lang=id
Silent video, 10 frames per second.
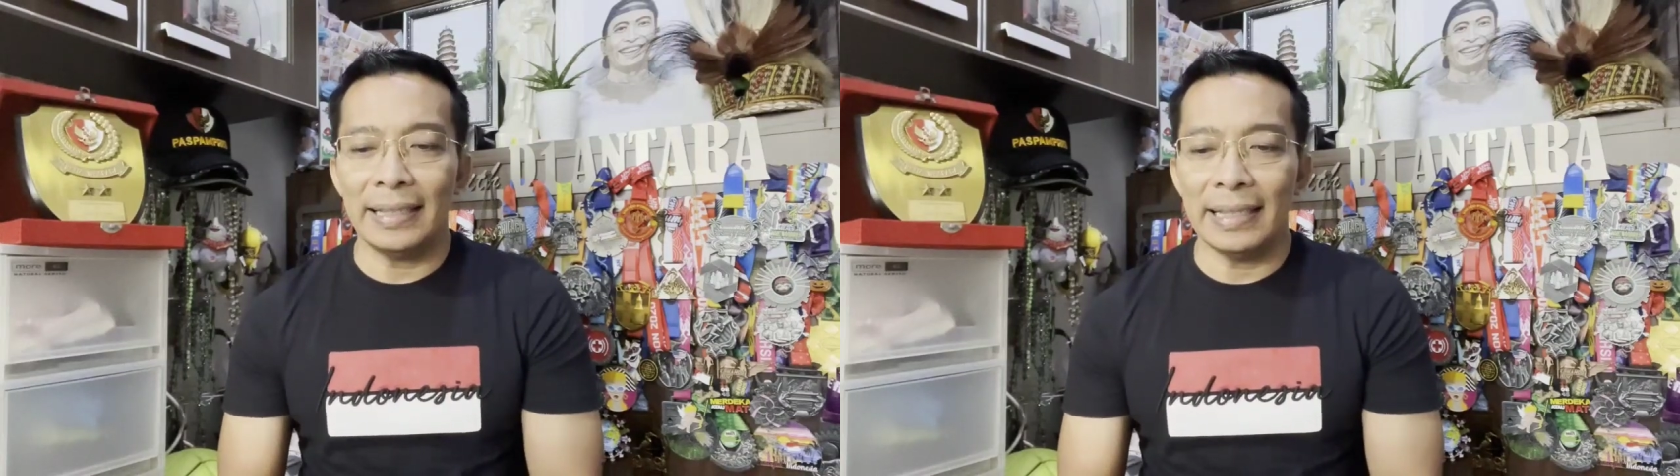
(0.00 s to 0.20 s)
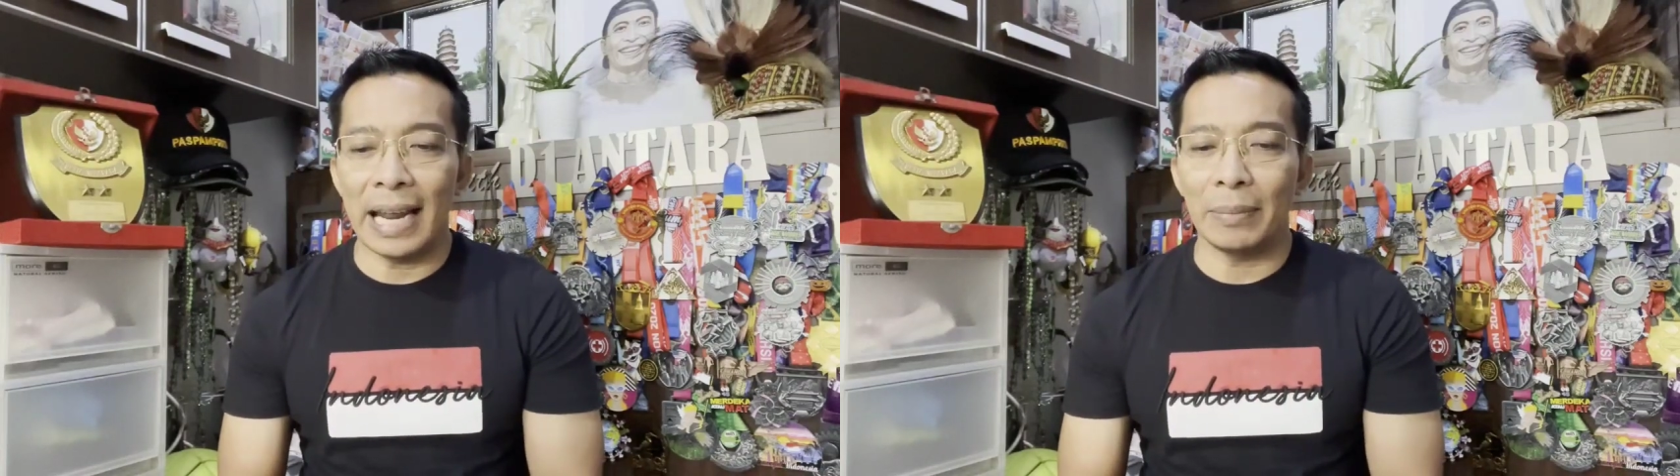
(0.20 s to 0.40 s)

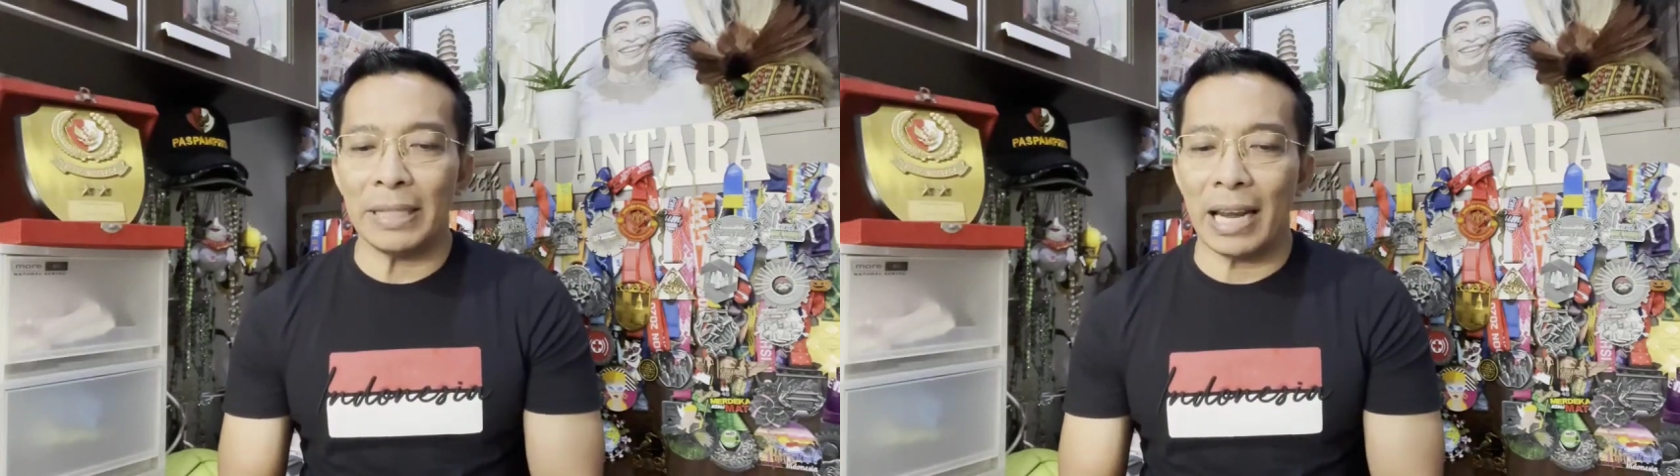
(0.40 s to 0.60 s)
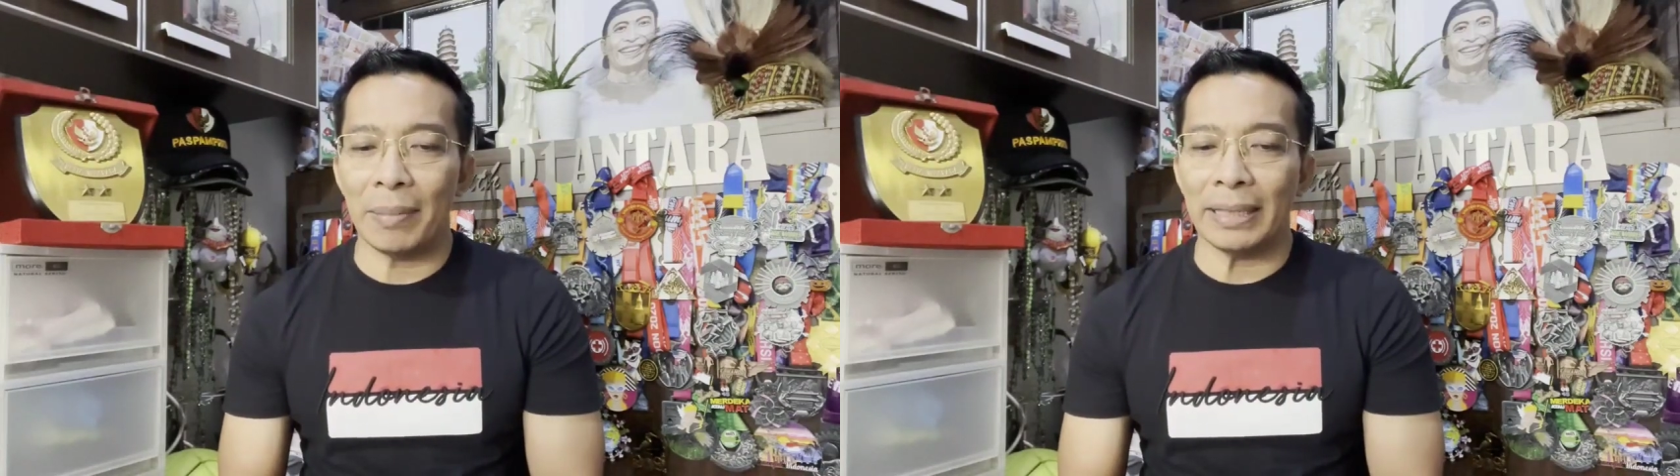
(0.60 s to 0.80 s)
dan
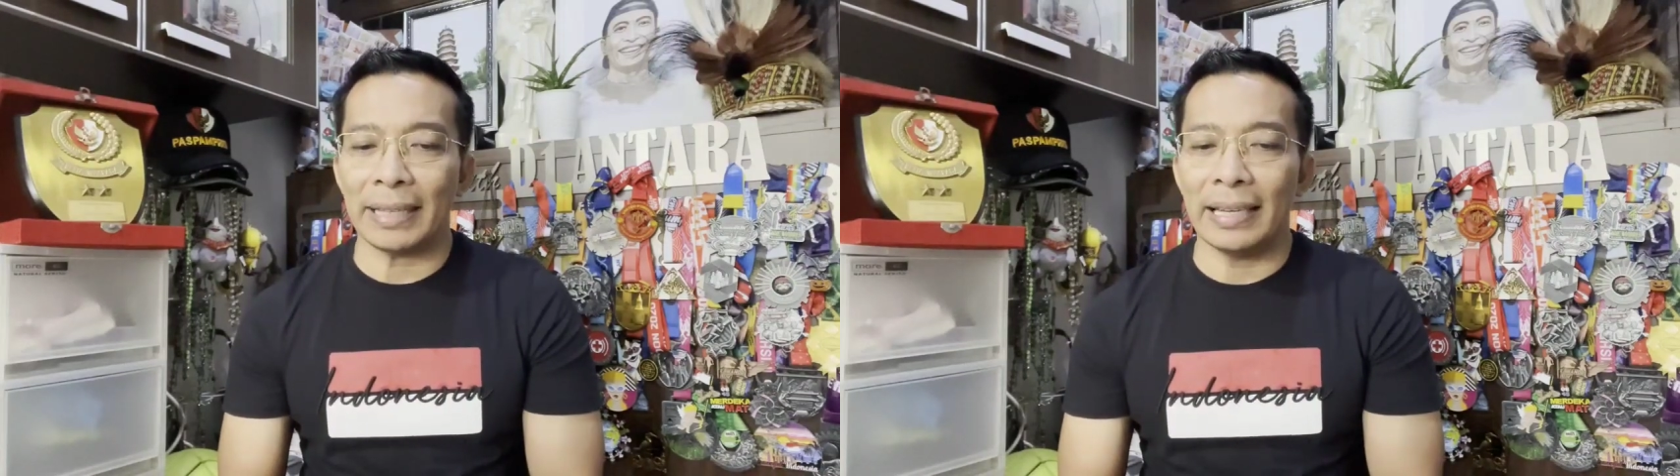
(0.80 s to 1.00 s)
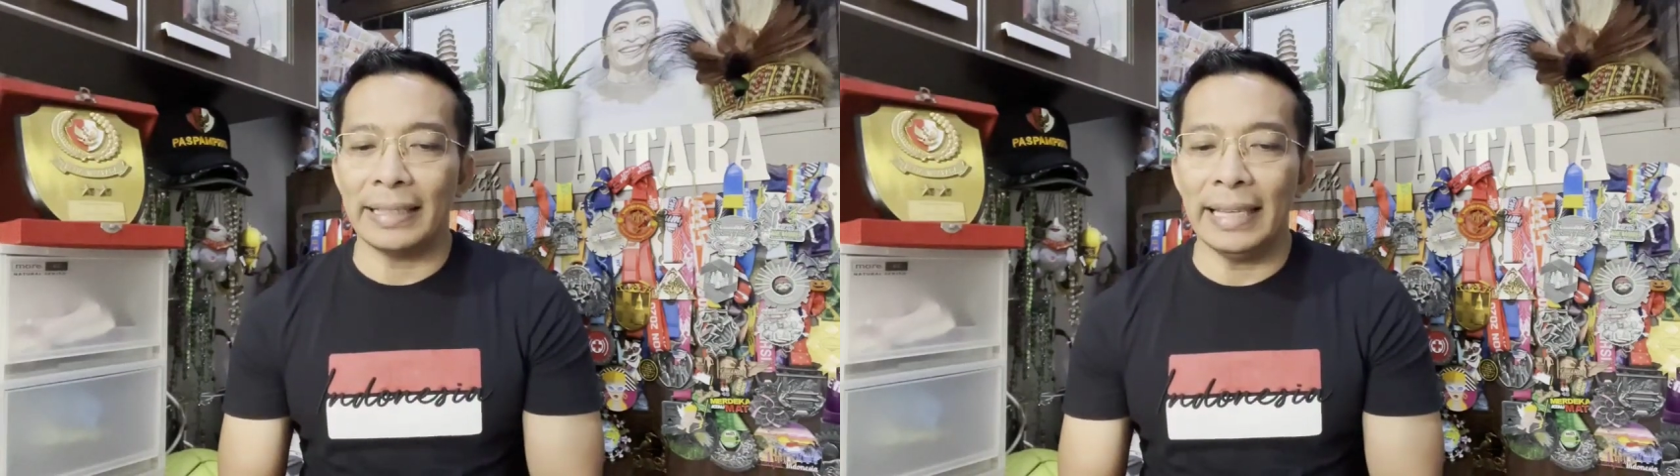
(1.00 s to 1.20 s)

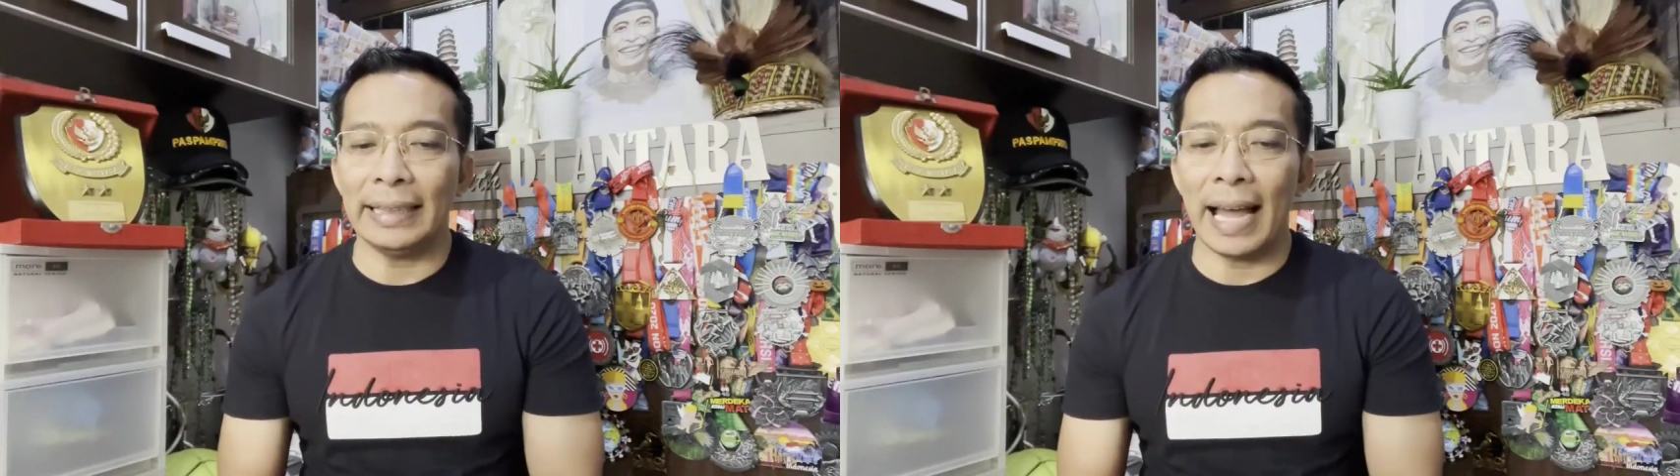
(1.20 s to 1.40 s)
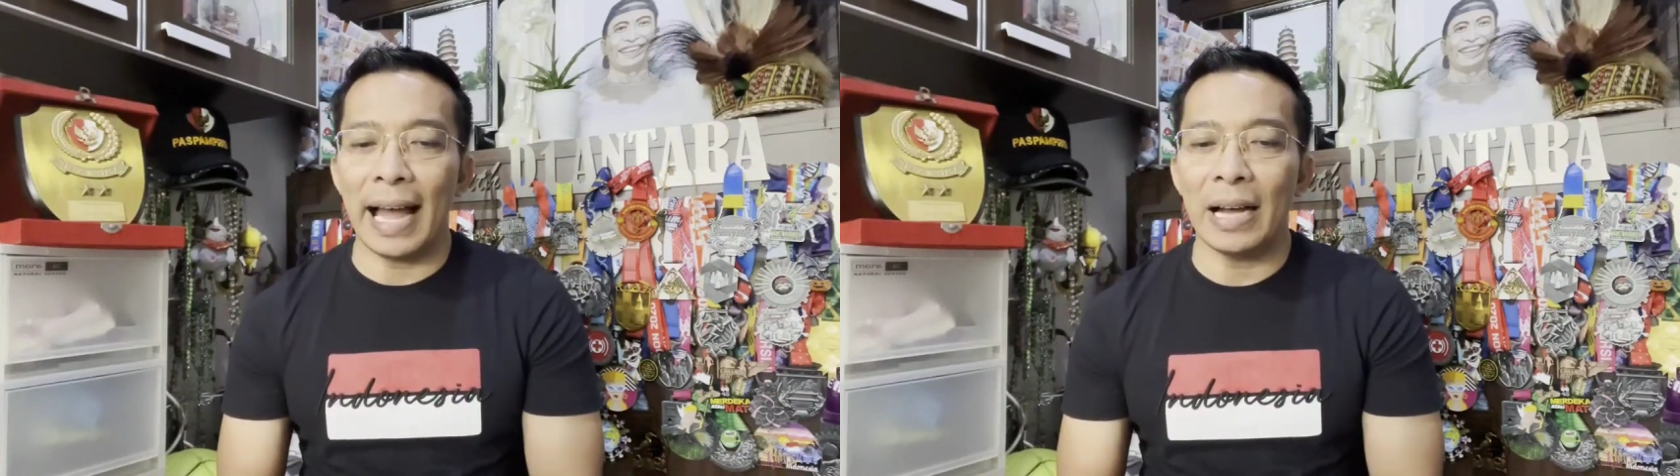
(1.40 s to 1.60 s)
menyelamatkan
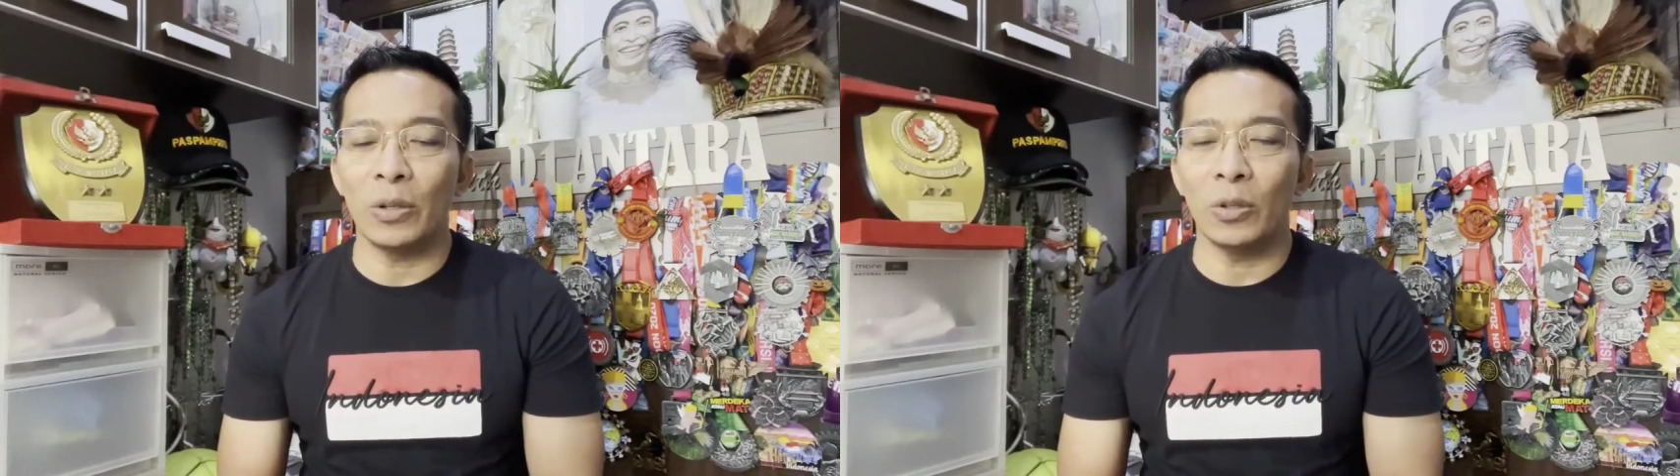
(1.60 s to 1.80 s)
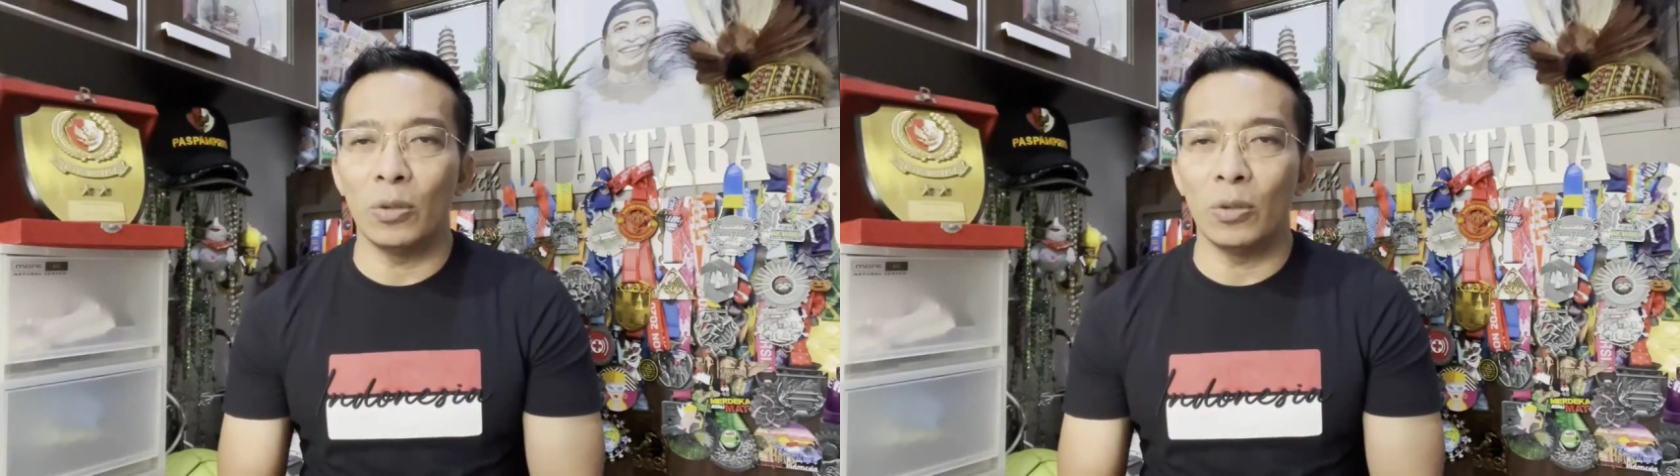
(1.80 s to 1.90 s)
kita,